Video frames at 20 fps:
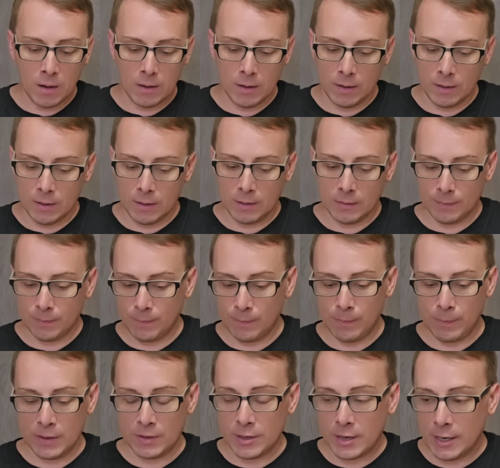а,
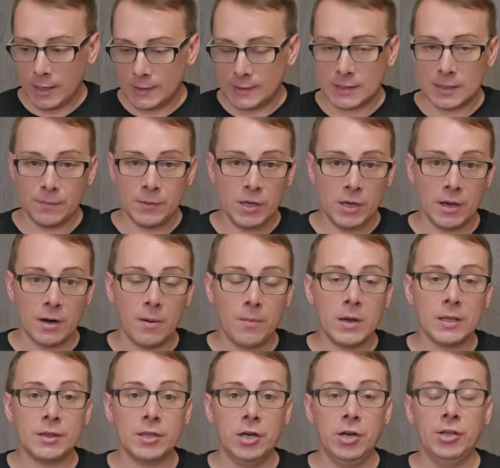понравится мне
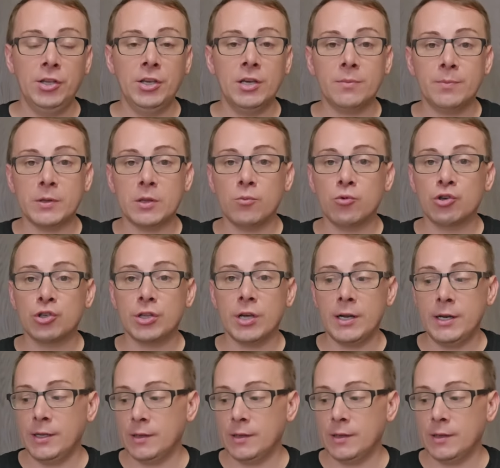аромат или нет, потому что